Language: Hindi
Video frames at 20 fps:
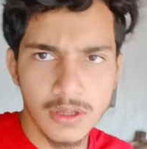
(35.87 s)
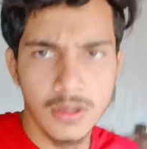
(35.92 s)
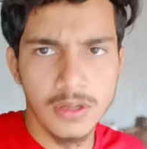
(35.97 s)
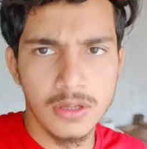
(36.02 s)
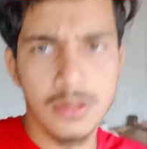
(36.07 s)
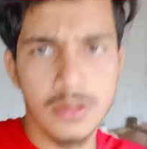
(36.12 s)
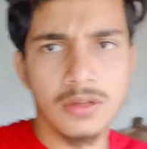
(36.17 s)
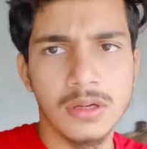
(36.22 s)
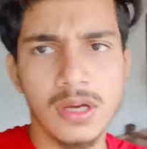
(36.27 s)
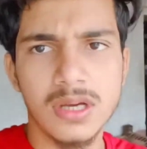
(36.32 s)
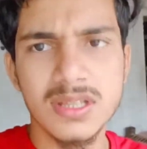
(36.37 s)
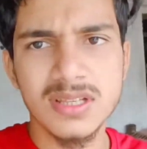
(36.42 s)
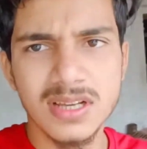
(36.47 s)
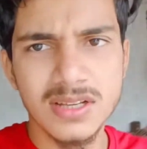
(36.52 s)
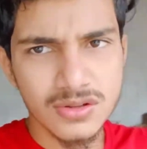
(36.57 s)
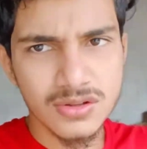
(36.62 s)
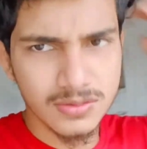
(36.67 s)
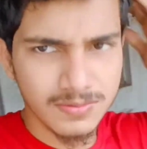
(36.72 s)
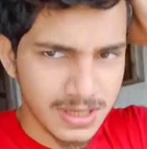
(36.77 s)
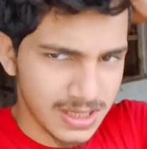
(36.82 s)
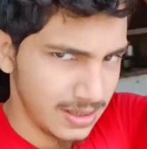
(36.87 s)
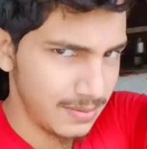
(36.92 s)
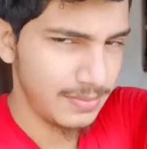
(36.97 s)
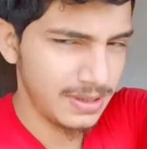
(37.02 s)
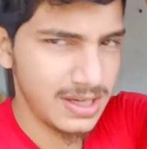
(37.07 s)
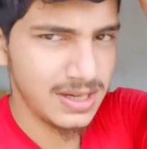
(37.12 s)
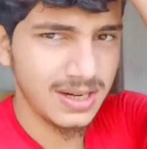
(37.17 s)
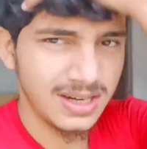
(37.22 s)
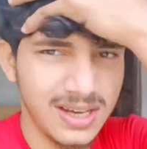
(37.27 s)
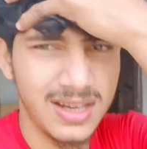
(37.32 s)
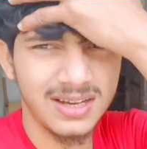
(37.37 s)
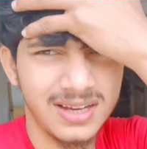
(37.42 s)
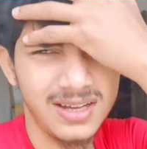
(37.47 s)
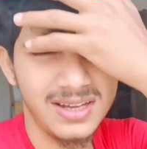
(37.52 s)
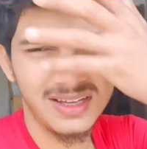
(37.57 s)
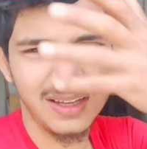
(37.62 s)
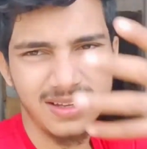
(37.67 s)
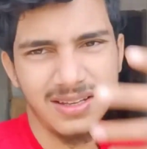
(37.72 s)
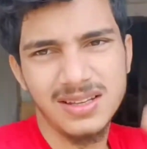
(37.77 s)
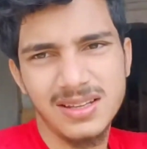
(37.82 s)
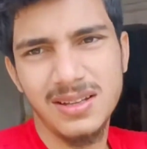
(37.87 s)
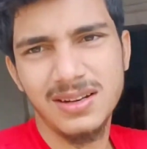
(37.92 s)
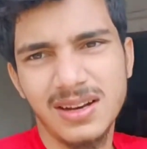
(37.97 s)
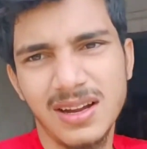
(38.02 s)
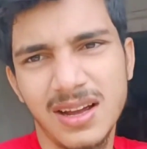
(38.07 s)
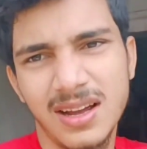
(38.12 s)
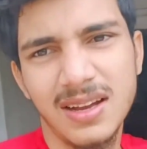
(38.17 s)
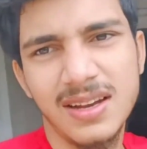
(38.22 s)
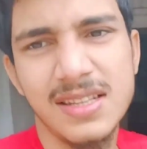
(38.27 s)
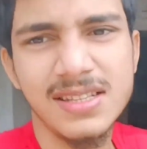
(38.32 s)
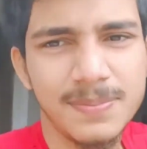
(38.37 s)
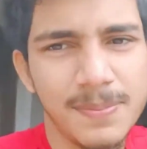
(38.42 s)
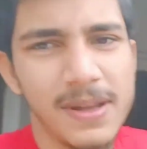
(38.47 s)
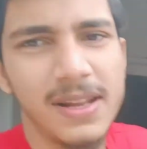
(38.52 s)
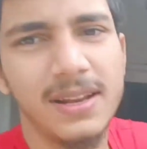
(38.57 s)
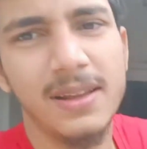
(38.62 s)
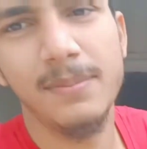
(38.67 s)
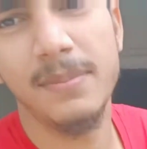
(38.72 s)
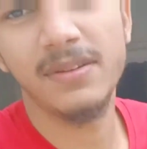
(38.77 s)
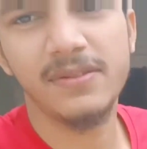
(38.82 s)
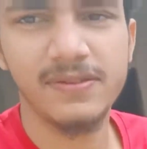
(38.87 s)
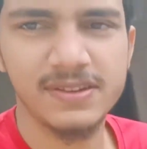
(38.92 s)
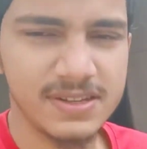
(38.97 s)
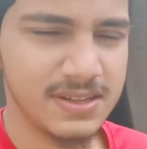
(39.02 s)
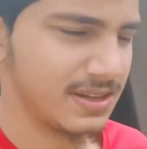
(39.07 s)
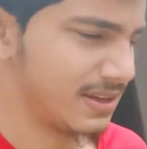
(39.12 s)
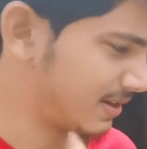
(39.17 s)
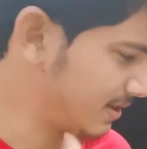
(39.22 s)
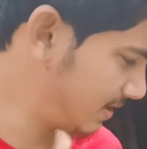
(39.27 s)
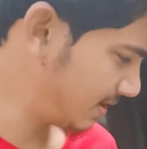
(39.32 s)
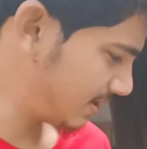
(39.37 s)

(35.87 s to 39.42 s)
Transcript: तो गाइज आज तो मैंने बिना नहाए नहाने से पहले ही ब्रेकफास्ट कर लिया